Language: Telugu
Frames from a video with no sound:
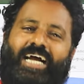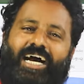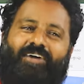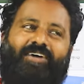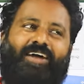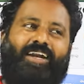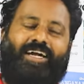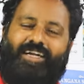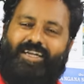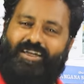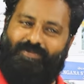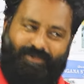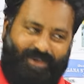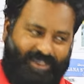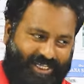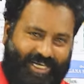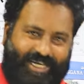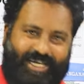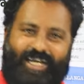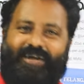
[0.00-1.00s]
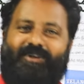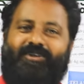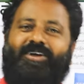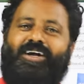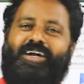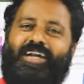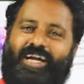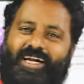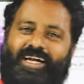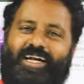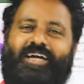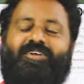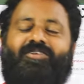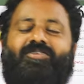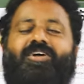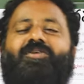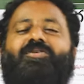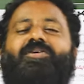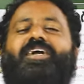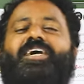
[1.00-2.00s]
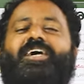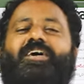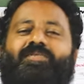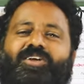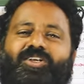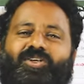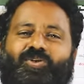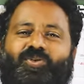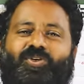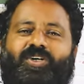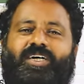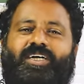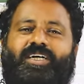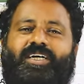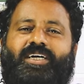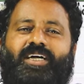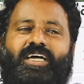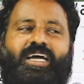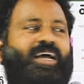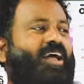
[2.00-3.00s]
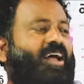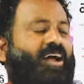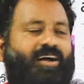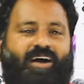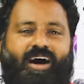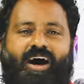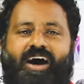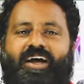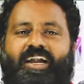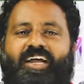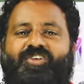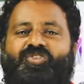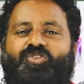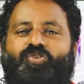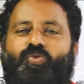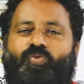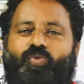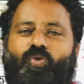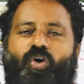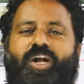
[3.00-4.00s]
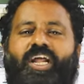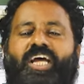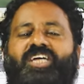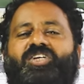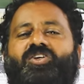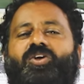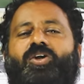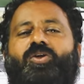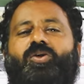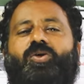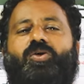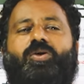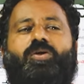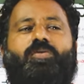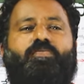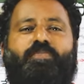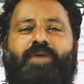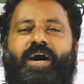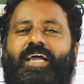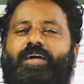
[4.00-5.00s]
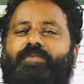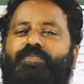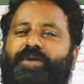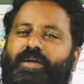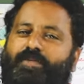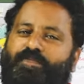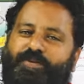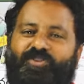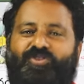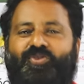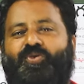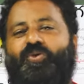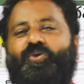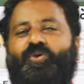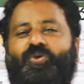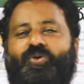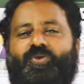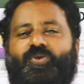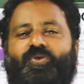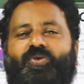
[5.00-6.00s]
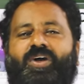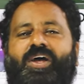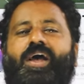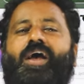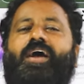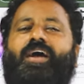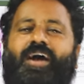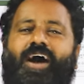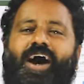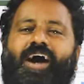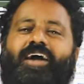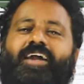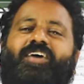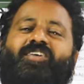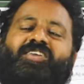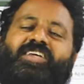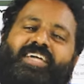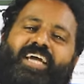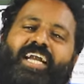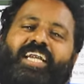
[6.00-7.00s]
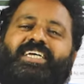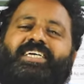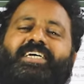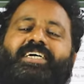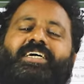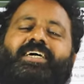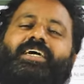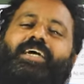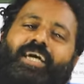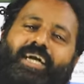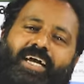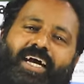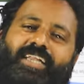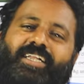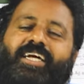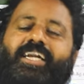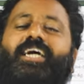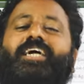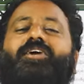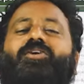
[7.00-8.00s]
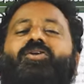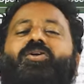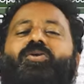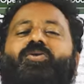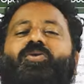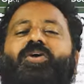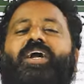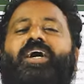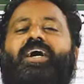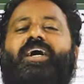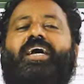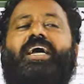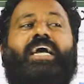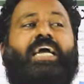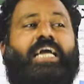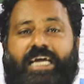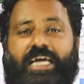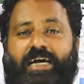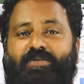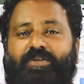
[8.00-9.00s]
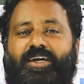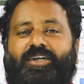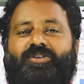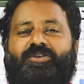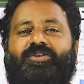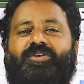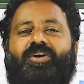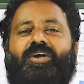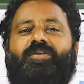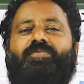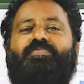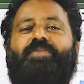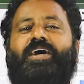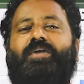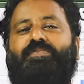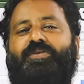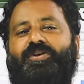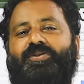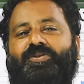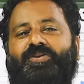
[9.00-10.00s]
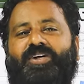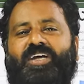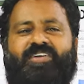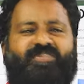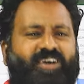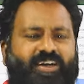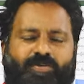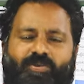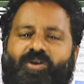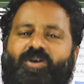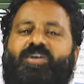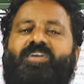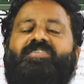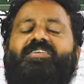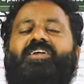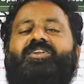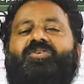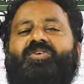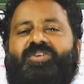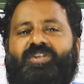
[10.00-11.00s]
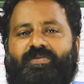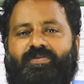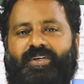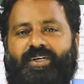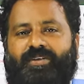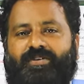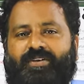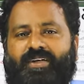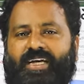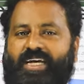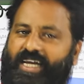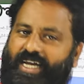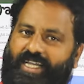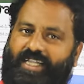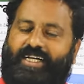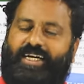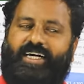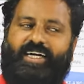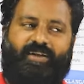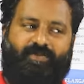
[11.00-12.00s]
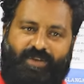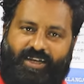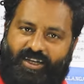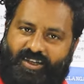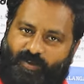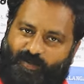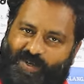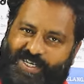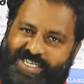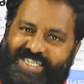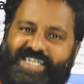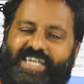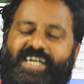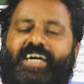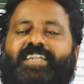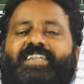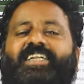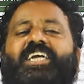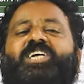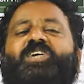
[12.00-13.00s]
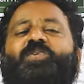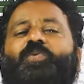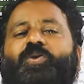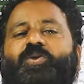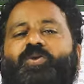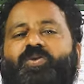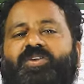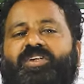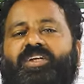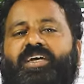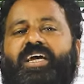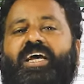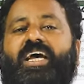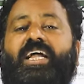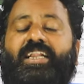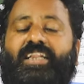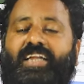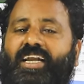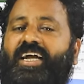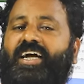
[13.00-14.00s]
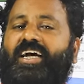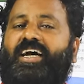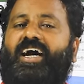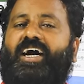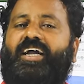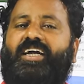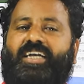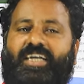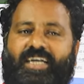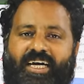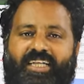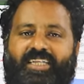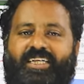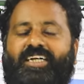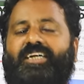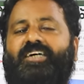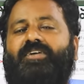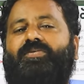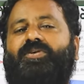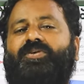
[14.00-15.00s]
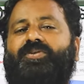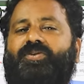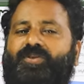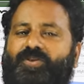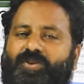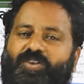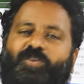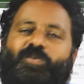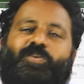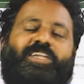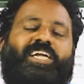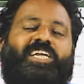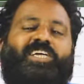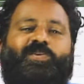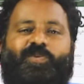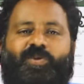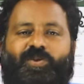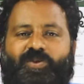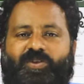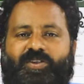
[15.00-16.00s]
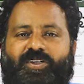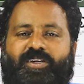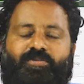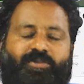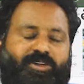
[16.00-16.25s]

కావాలంటే మీ దగ్గర ఎవరైనా అట్లాంటి వాళ్ళు ఉంటే గమనించి చూడండి కాంగ్రెస్ కు ఓటేసిన వాళ్ళు బాధపడి పిసుకుంటారు కాంగ్రెస్ గెలిచి గద్దెనెక్కిన వాళ్ళు కూడా ఏమవుతుందో అని భయపడుతున్నారు ఎవరి ముఖంలో సంతోషం లేదు ఎందుకంటే మనకు స్పష్టంగా తెలిసిపోతుంది తెలంగాణ ఏం జరగబోతుందో తెలిసిపోతుంది